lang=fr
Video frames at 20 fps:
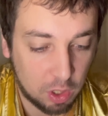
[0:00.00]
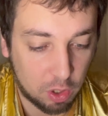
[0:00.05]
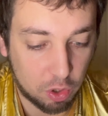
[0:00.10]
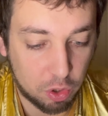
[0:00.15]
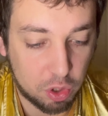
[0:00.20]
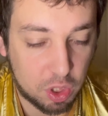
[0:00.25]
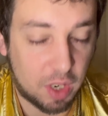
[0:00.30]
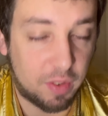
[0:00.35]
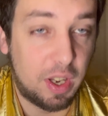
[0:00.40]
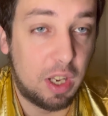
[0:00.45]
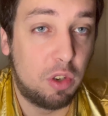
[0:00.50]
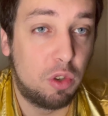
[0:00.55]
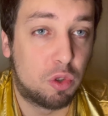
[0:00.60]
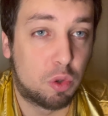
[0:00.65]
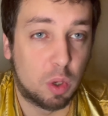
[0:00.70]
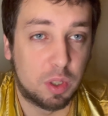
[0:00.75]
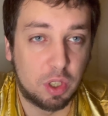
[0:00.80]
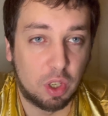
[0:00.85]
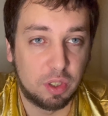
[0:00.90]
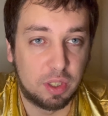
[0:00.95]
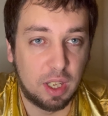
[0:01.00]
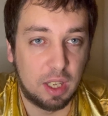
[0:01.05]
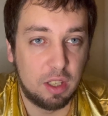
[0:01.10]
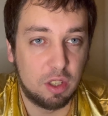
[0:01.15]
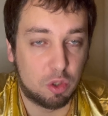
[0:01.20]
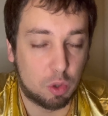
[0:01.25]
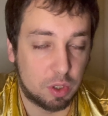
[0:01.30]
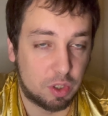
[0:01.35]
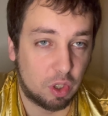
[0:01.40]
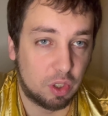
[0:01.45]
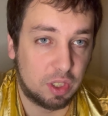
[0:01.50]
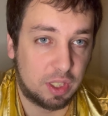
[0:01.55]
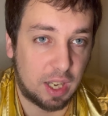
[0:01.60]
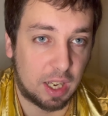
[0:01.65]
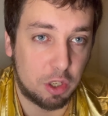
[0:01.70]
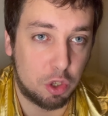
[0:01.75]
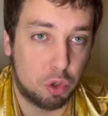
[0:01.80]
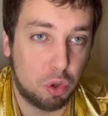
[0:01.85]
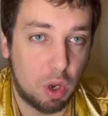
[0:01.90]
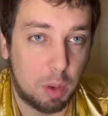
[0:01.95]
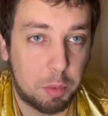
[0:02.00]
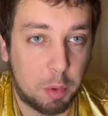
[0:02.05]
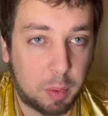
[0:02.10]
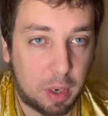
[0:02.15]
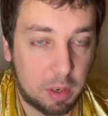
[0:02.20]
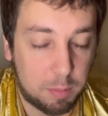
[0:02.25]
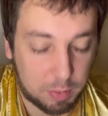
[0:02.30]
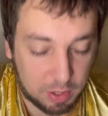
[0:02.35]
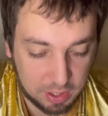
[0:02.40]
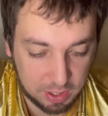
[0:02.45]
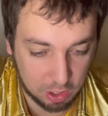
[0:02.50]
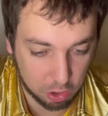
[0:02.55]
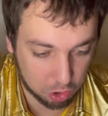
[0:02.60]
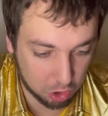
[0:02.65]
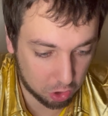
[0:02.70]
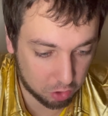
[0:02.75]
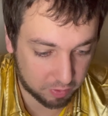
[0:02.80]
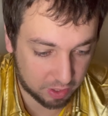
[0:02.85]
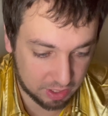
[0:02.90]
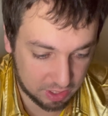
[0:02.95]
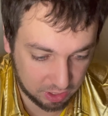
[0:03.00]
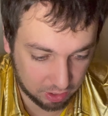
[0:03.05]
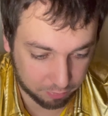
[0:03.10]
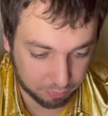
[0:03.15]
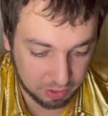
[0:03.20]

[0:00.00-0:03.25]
Euh, j'avais une soixantaine, 64 jeux à peu près de PlayStation, on va dire.